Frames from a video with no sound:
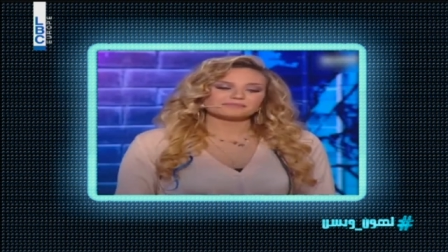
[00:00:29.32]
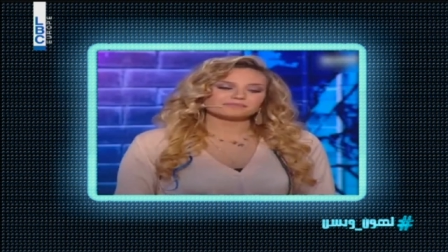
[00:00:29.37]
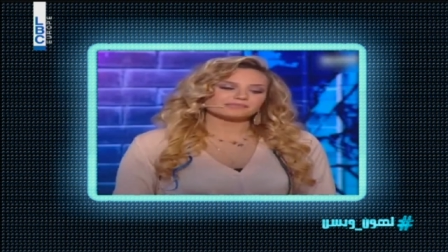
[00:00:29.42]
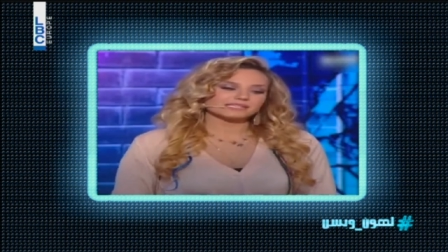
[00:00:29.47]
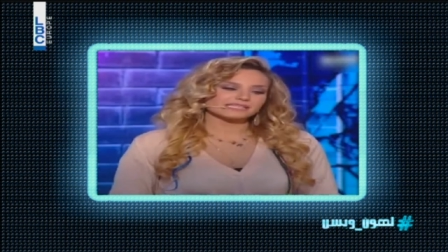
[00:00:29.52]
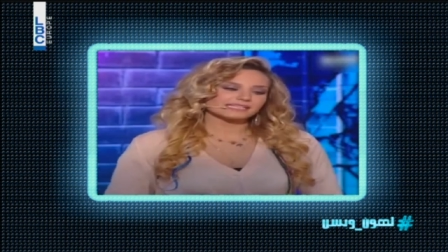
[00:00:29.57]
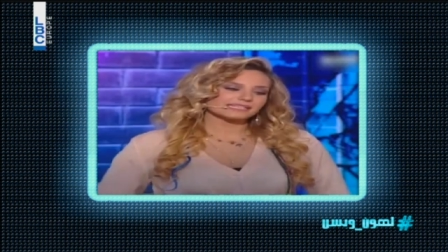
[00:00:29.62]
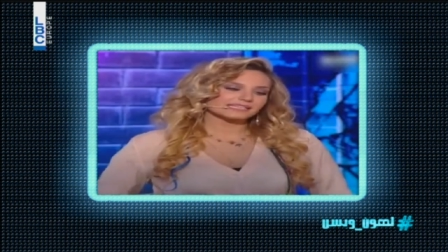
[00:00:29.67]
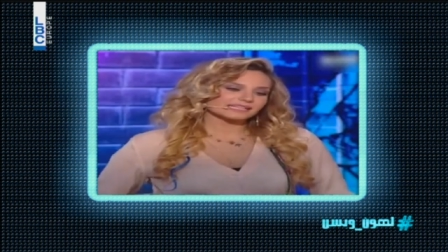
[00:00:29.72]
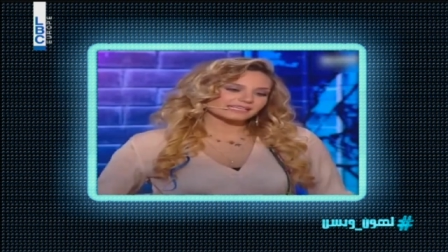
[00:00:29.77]

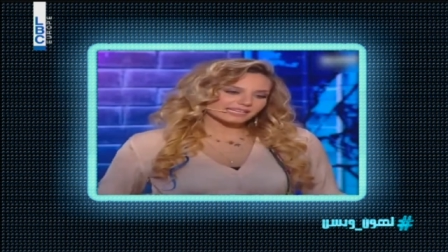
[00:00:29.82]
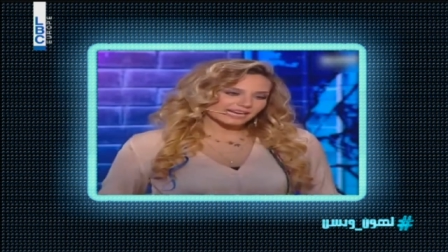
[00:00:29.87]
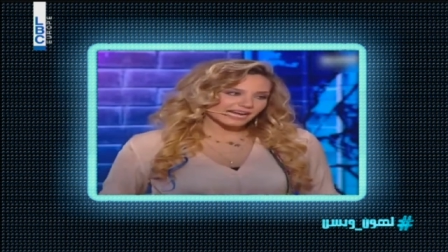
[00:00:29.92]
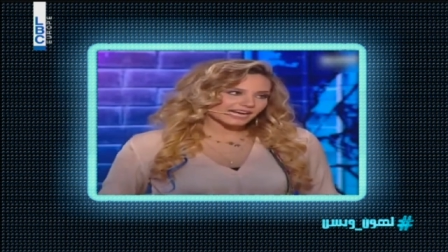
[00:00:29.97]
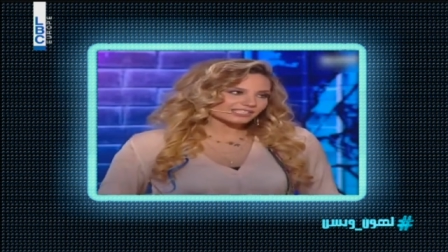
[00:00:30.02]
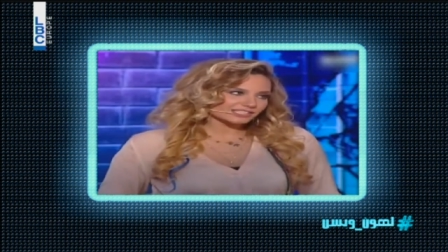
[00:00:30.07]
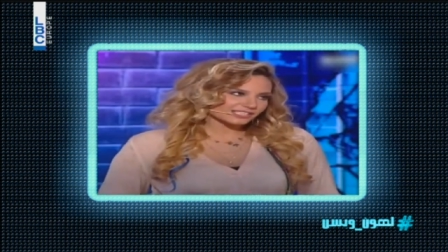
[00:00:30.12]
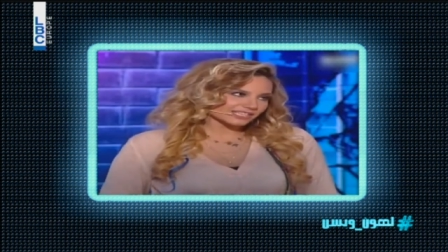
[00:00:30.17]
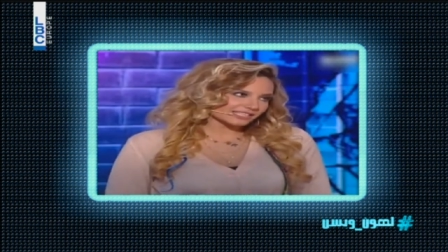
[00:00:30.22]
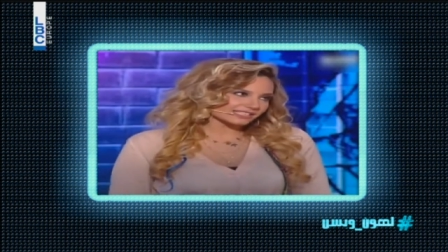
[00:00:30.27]
بالاخر
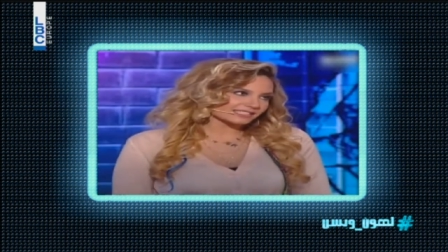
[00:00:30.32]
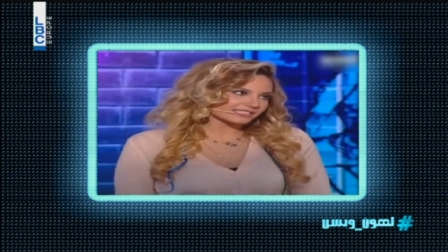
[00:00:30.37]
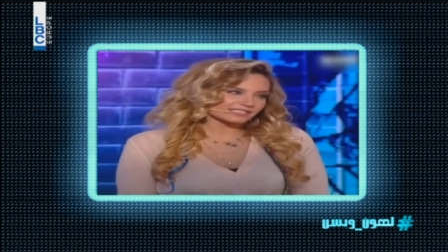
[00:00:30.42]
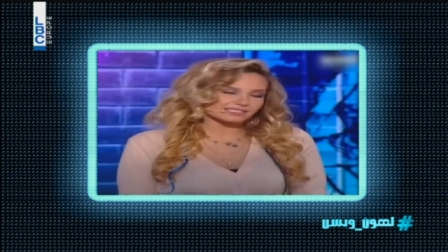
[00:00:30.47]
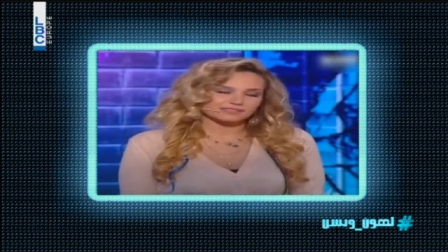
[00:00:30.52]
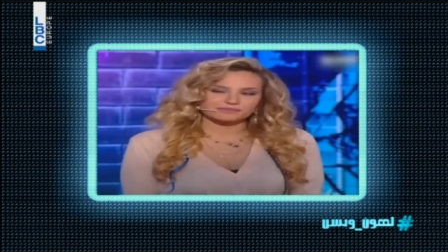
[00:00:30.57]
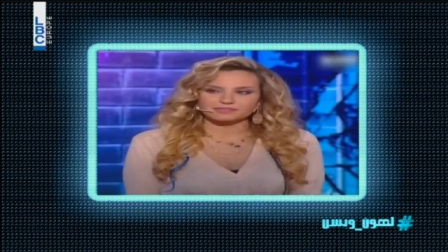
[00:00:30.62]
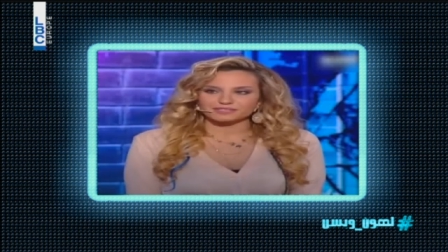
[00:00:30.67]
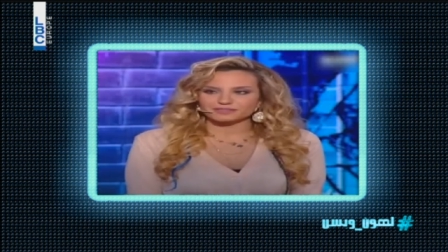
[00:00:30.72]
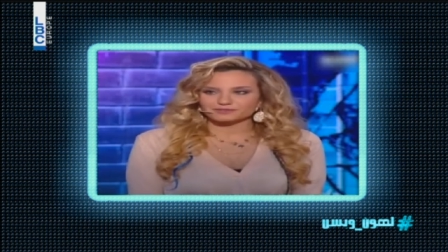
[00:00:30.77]

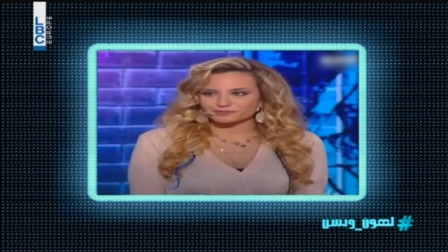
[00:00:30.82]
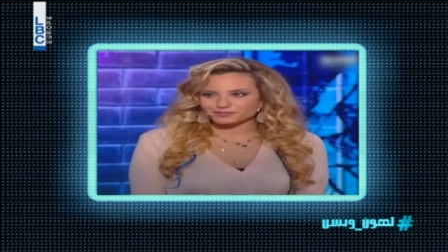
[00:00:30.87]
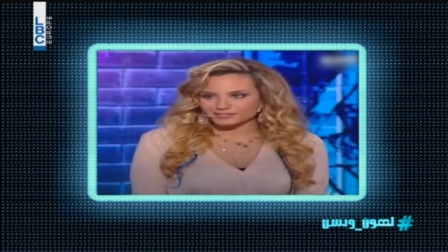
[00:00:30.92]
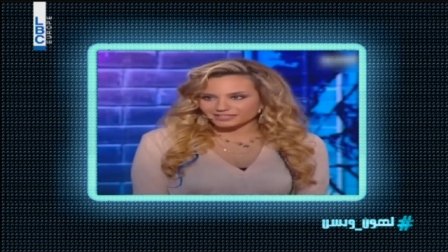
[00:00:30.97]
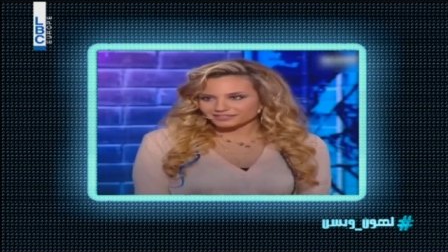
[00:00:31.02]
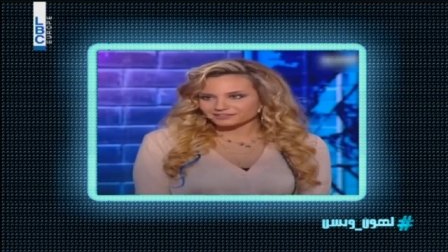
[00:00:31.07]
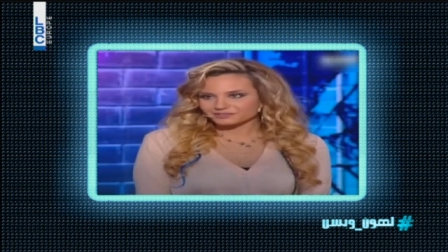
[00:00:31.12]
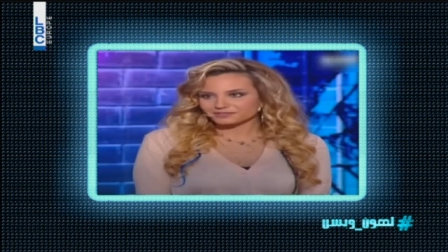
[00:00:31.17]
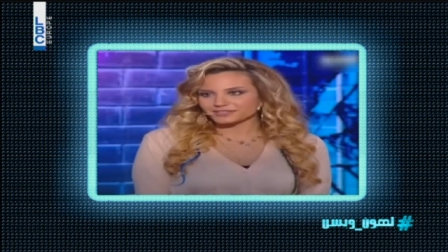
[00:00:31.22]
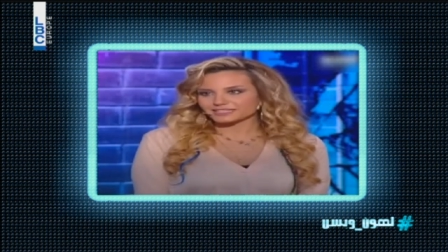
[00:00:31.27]
انحشرت صرت بدي
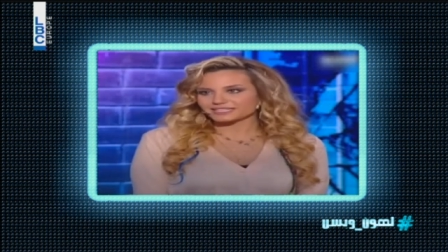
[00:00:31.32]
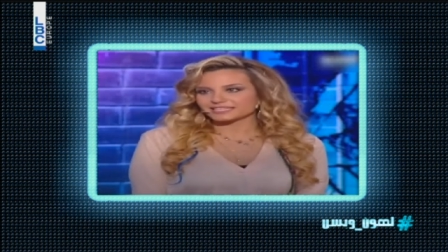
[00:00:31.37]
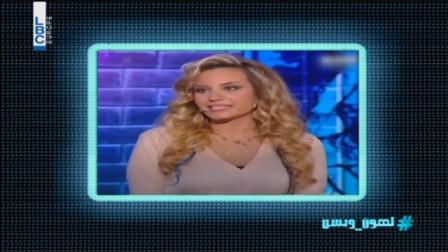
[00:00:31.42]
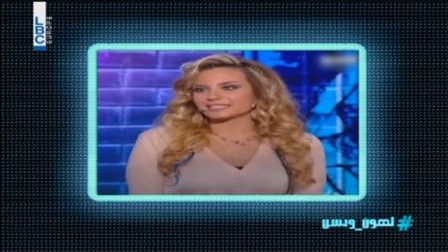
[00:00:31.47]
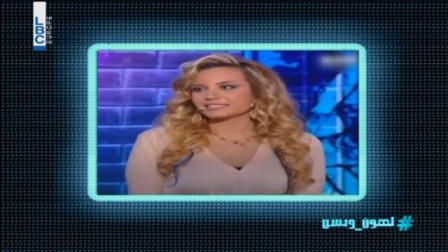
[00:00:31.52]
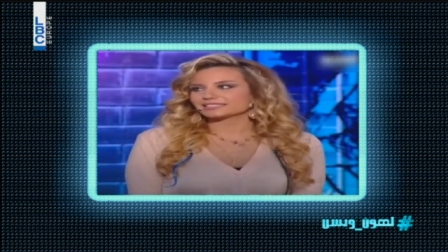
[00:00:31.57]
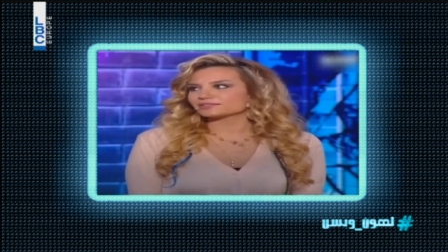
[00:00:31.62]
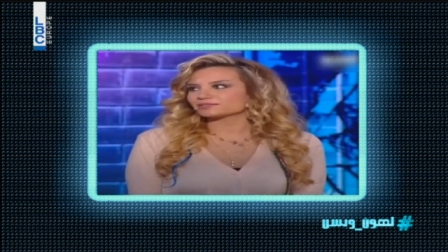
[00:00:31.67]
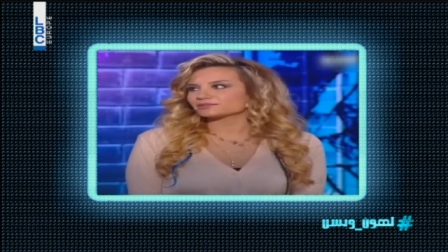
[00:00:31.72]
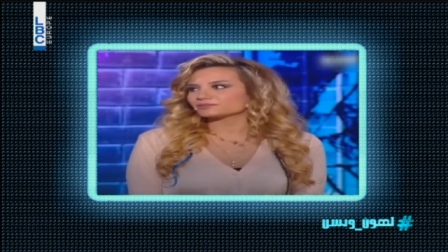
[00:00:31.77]
افوت على
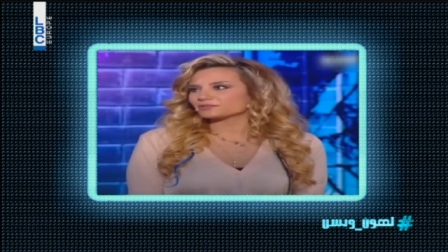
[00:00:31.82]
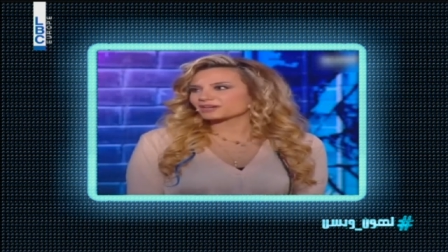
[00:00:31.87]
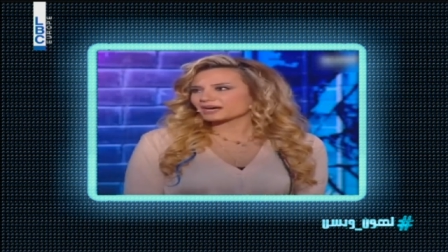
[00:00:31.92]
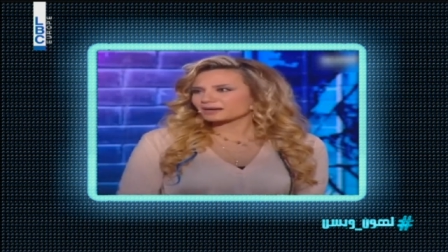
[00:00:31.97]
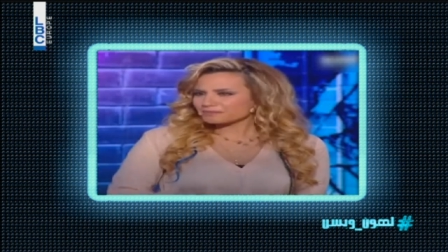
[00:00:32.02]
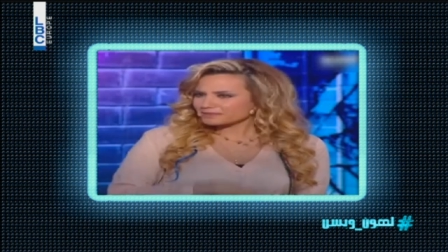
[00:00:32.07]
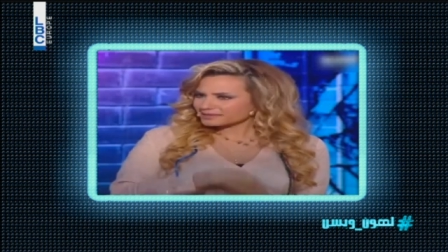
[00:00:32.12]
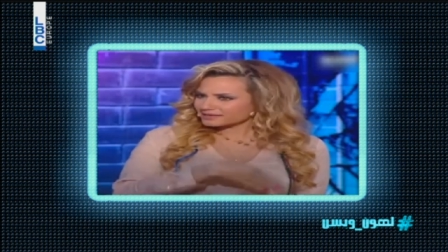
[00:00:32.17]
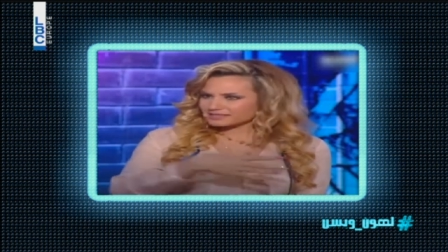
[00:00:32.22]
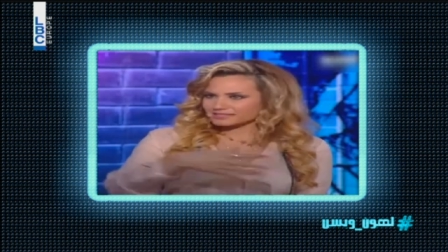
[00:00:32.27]
التواليت
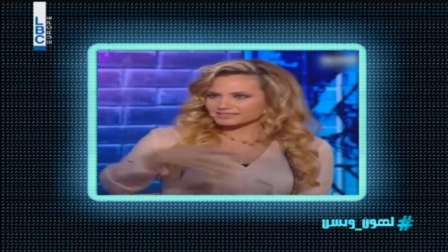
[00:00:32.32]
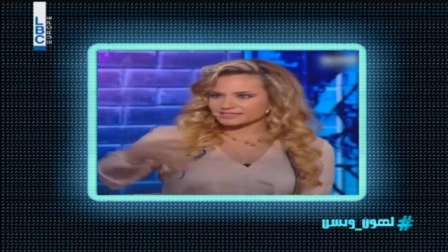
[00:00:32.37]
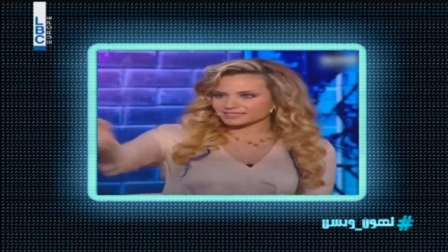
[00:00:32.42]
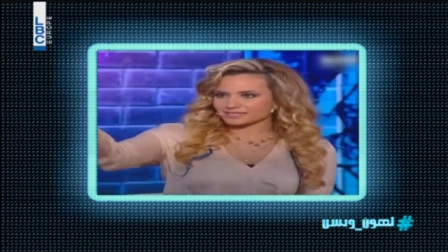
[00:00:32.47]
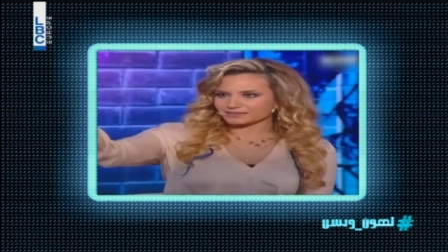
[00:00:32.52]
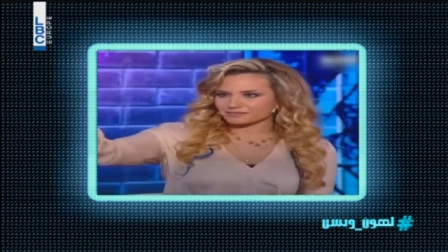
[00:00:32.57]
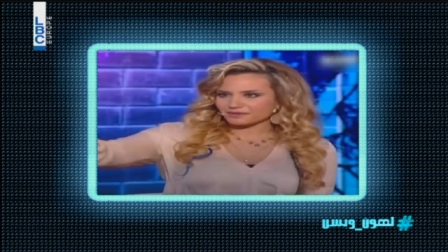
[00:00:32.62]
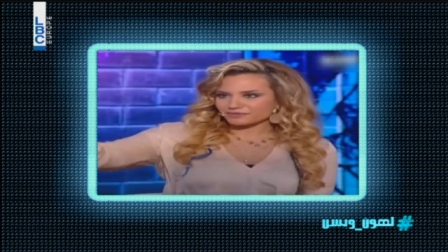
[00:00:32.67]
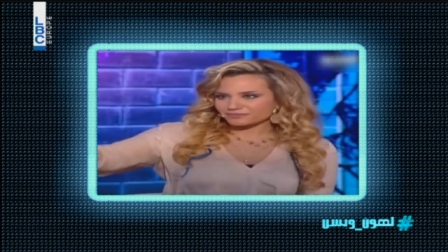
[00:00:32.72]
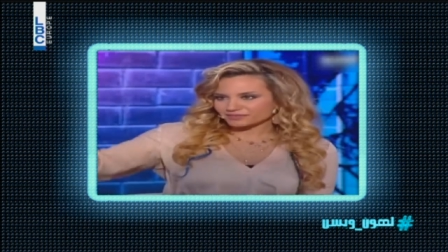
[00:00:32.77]
وغبيت
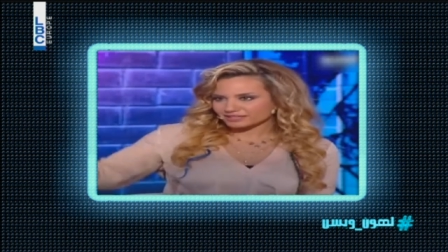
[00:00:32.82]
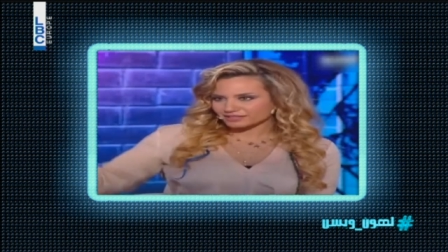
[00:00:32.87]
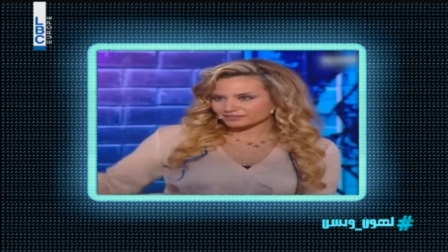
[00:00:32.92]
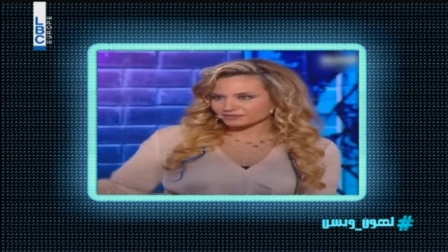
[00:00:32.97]
يعني ما فيك